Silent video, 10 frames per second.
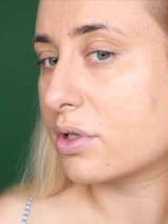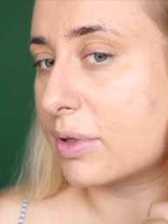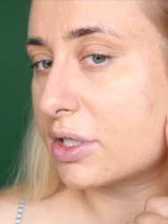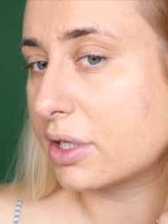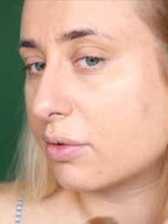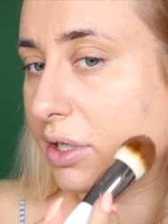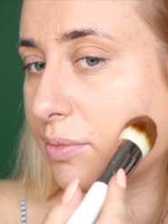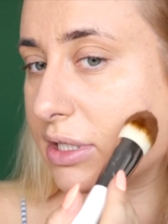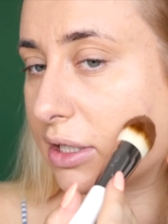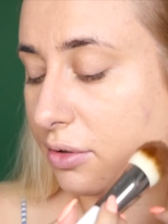Zobaczcie, jak ładnie
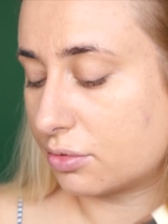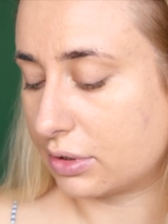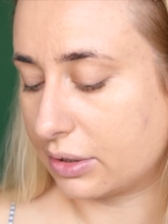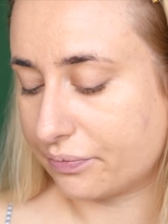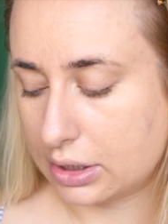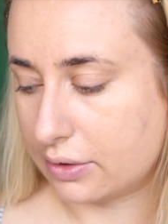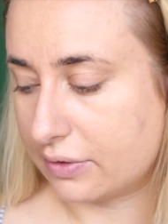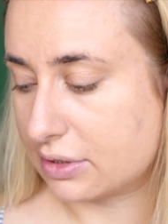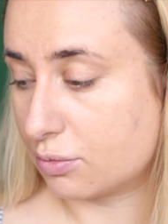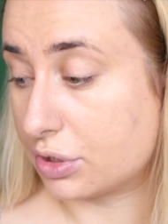mi zakrył tutaj. E,
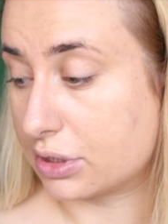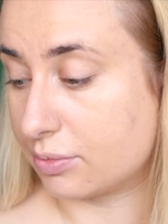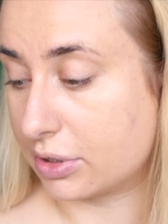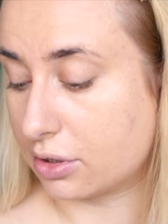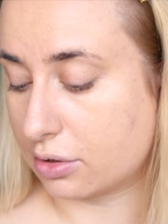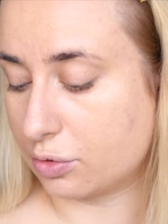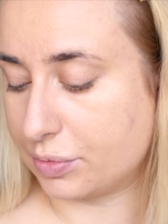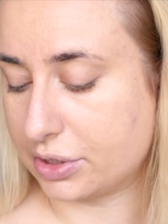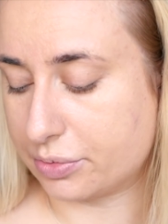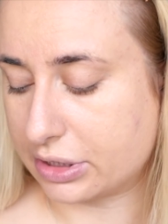więc muszę sobie go
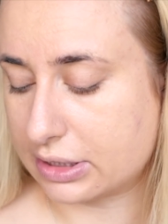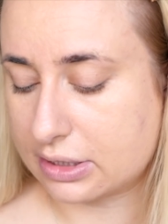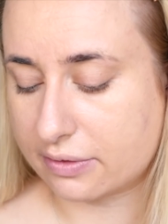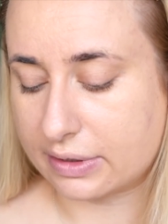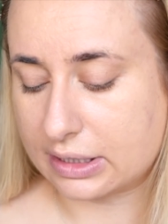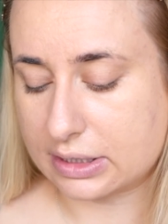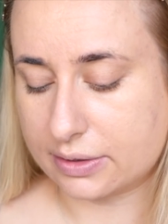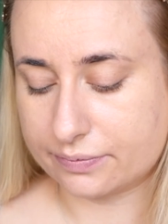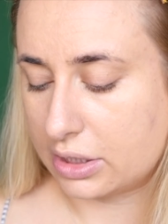kupić i przetestować.